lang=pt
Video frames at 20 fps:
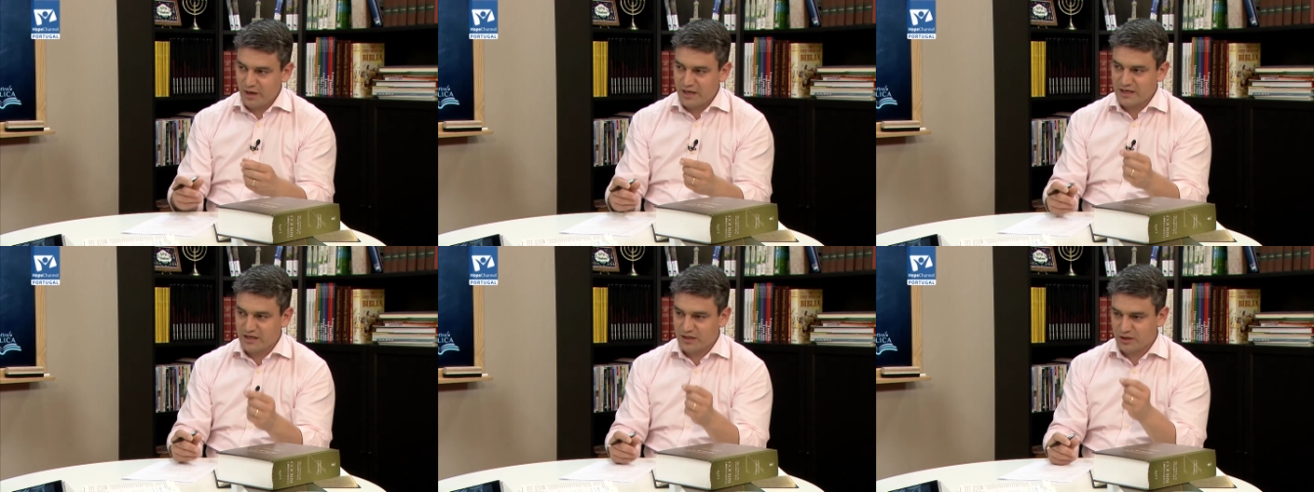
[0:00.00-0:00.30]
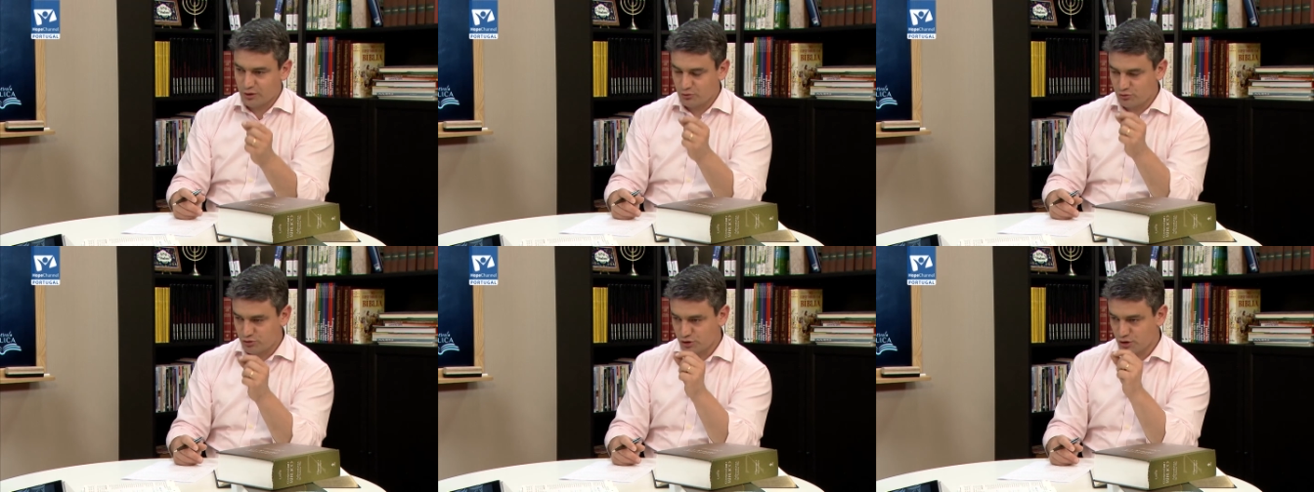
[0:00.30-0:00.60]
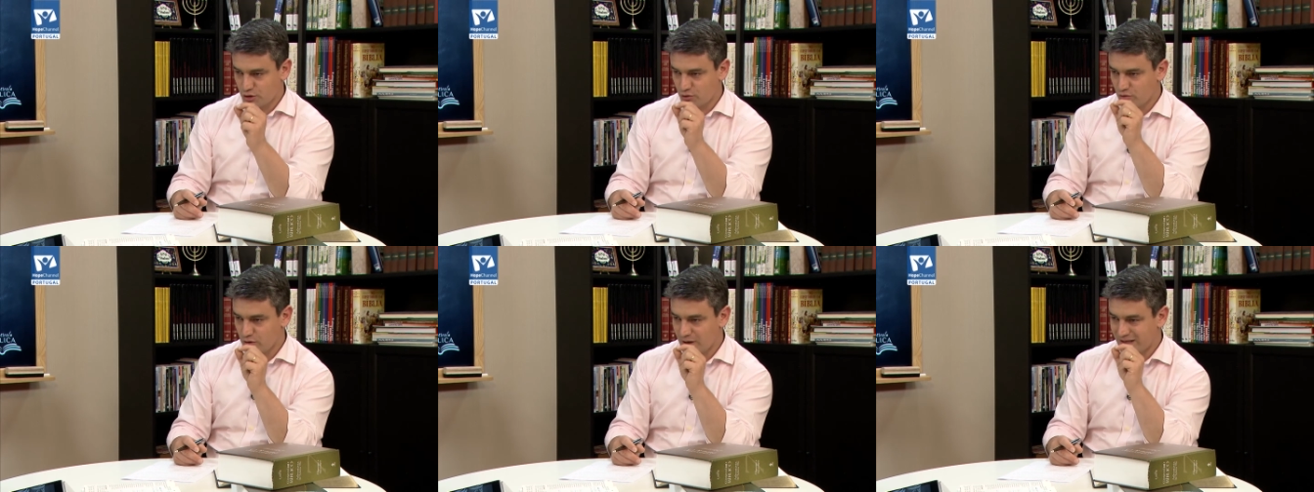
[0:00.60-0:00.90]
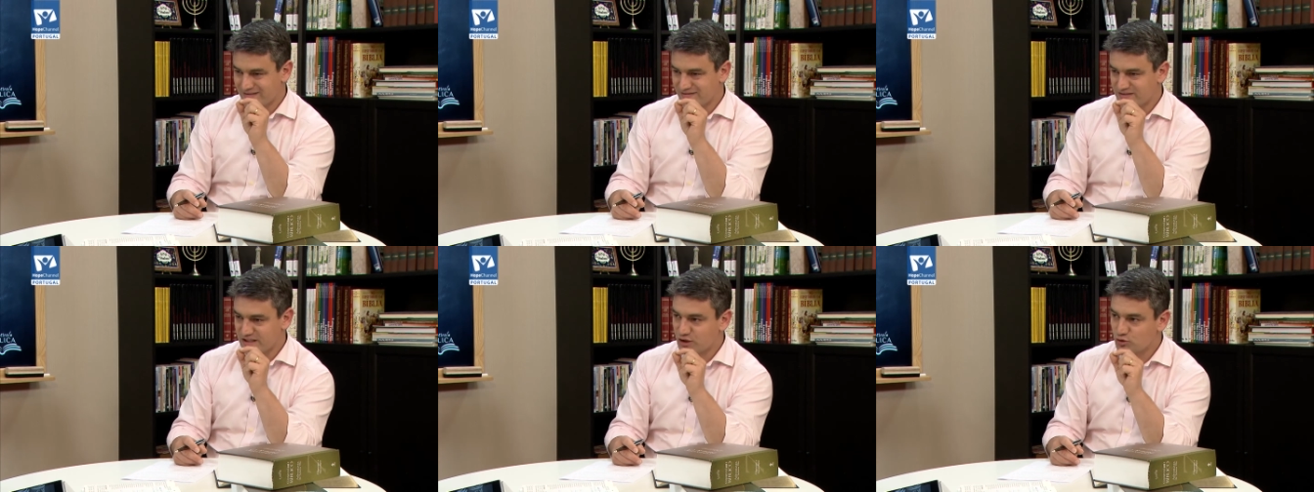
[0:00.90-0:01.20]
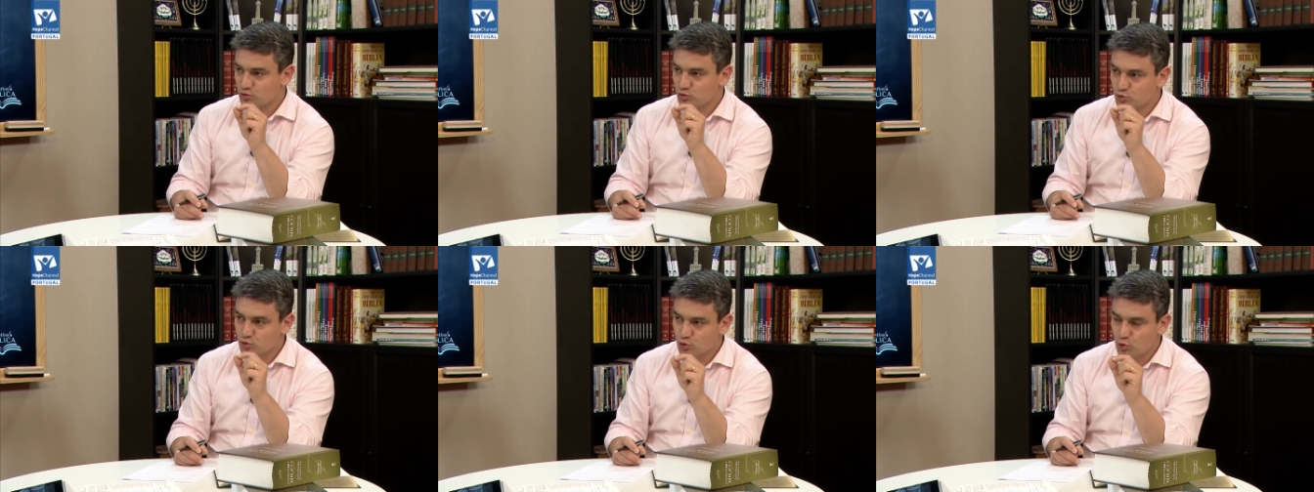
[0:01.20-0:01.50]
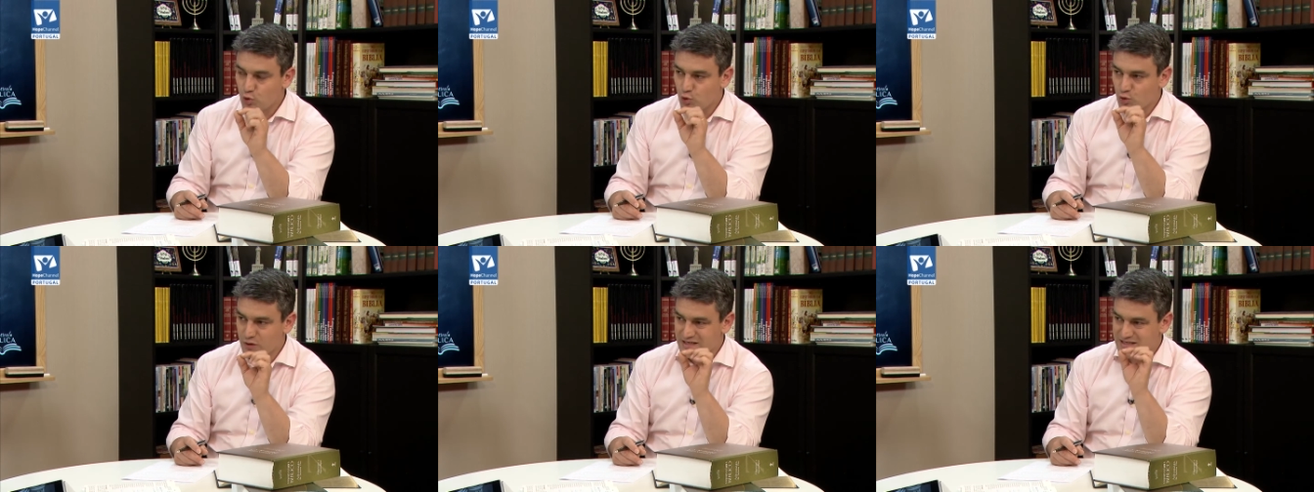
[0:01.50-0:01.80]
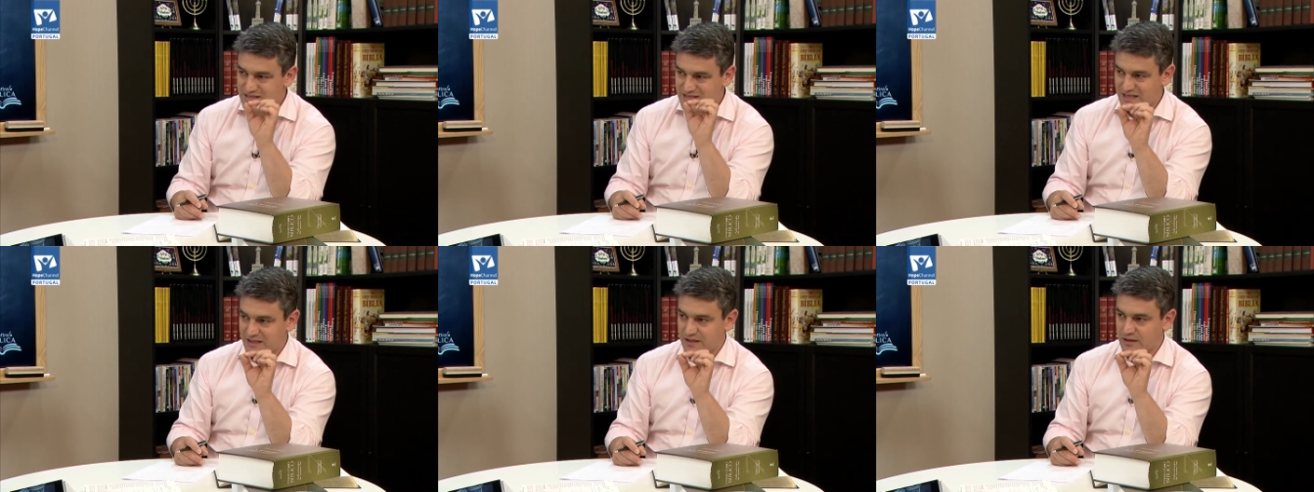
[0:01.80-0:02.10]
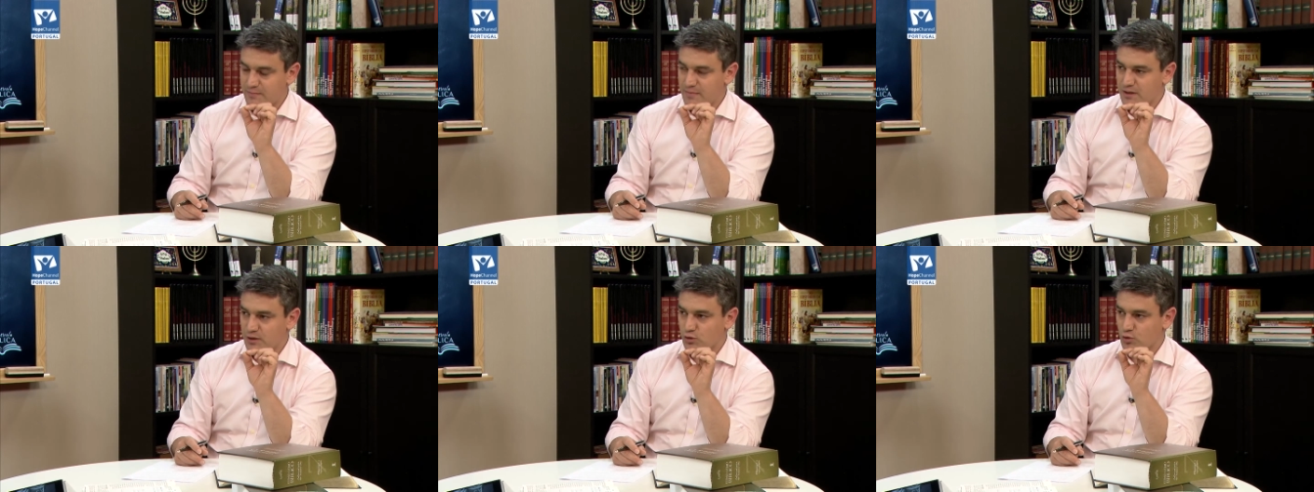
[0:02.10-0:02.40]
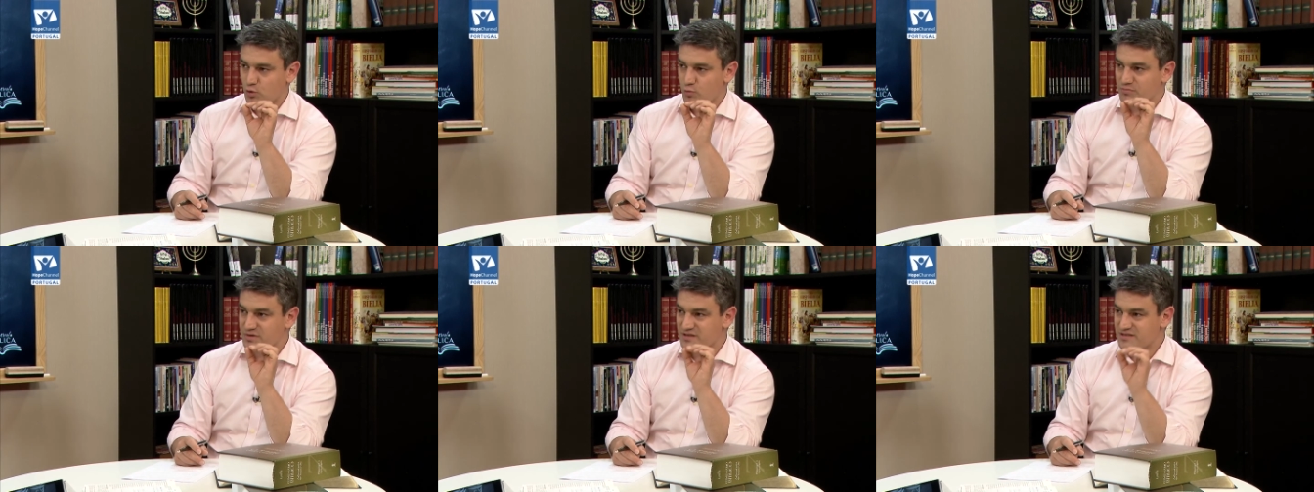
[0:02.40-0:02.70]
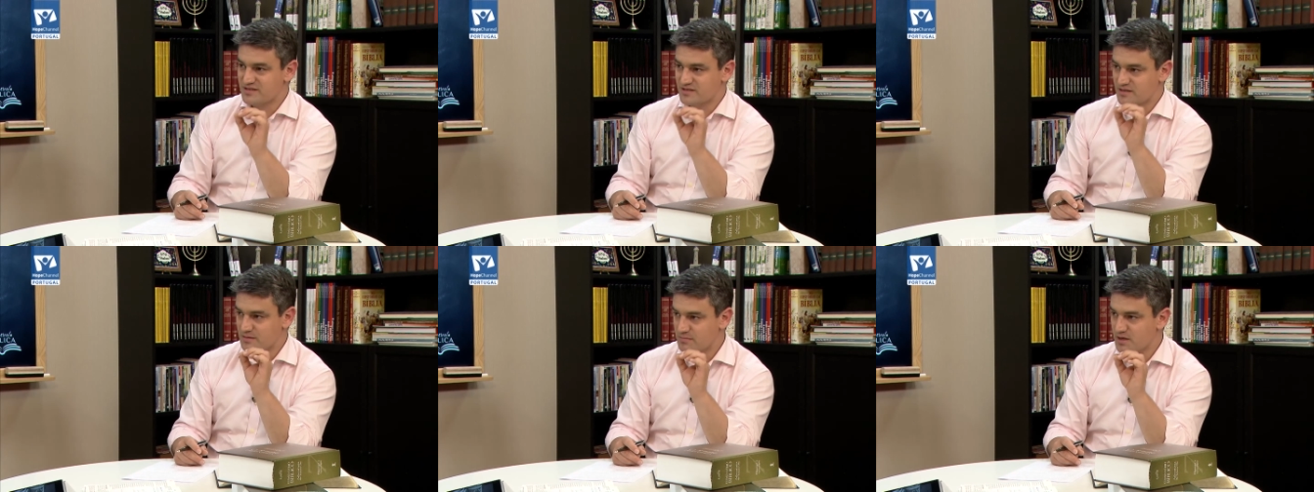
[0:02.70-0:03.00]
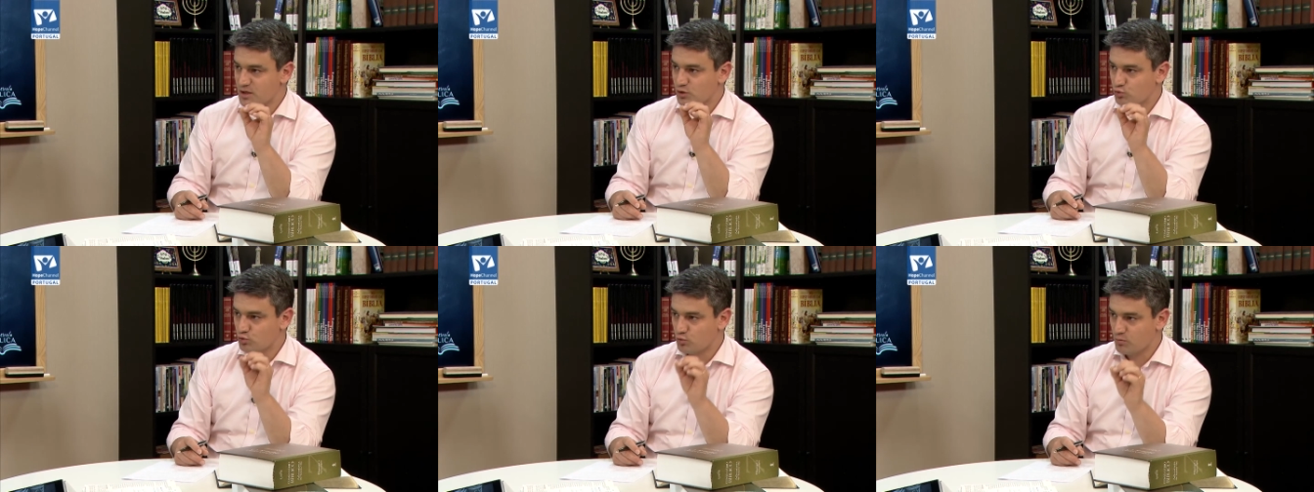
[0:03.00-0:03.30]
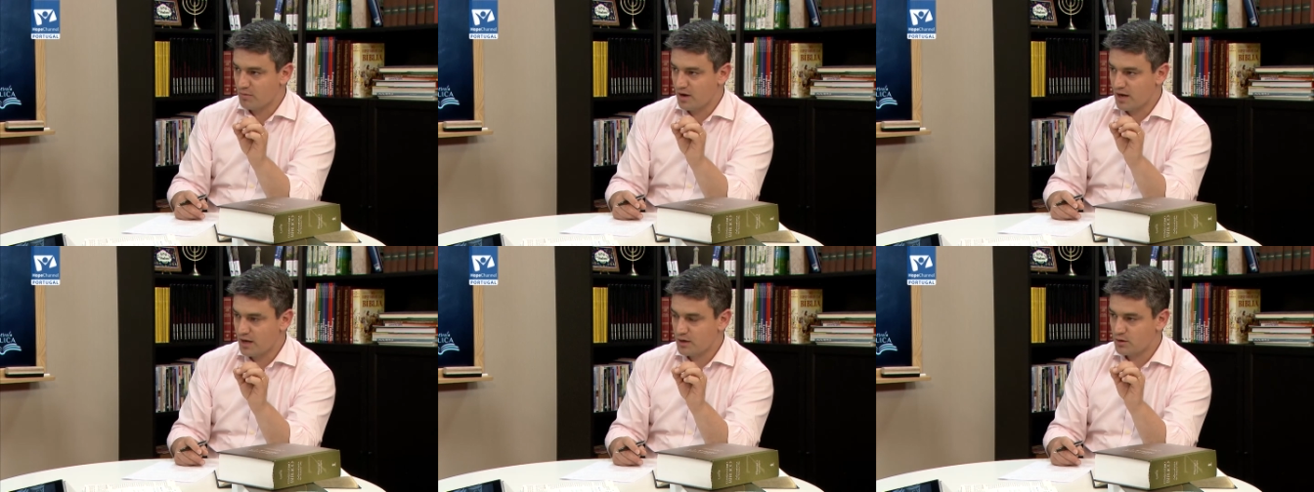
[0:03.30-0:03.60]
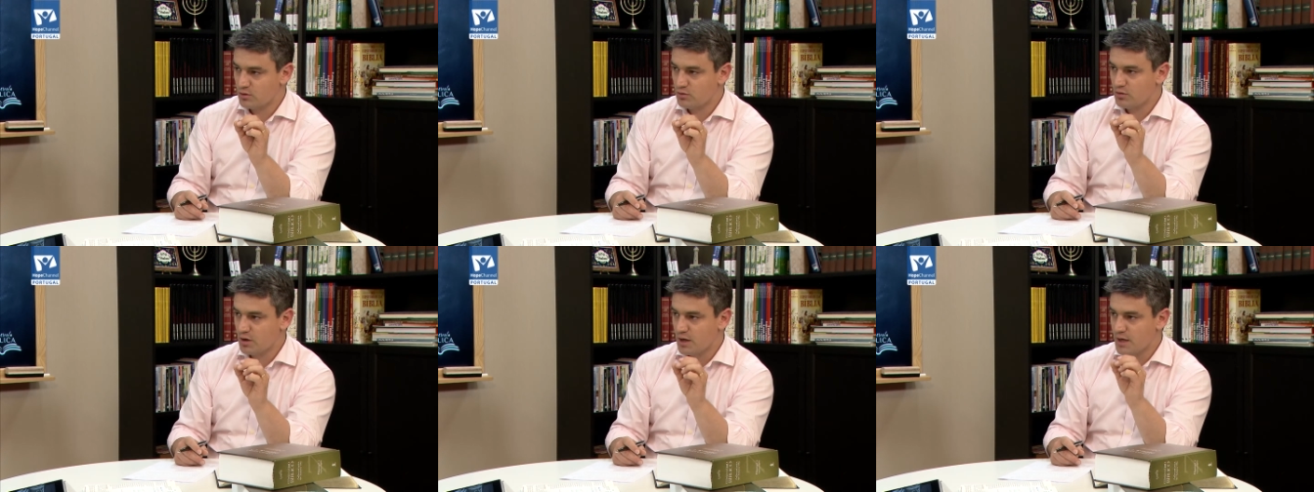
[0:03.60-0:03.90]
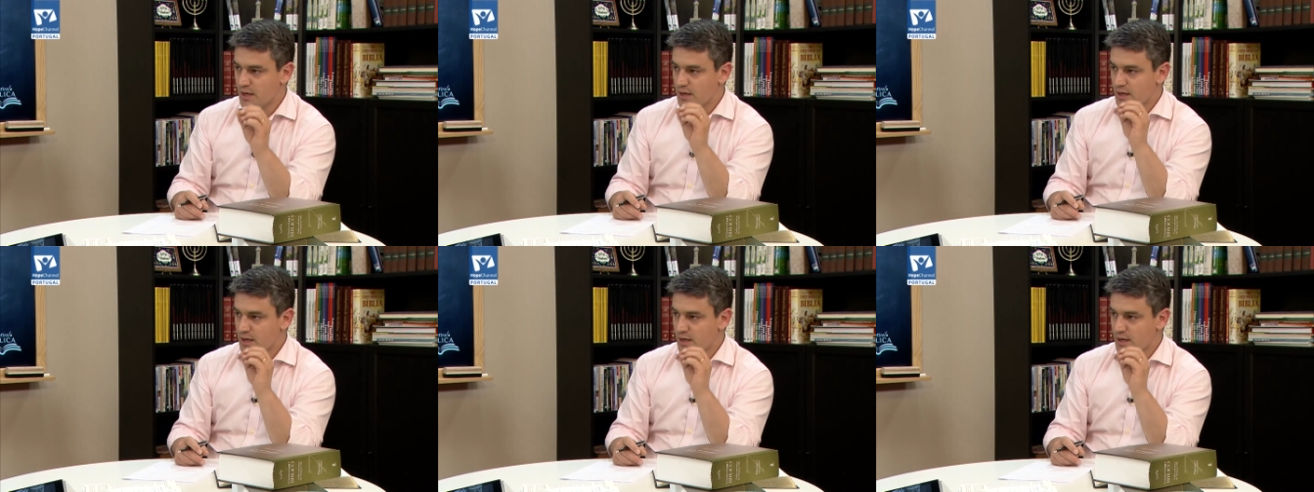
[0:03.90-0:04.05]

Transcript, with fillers: em que Deus não atentou exatamente ao merecimento humano.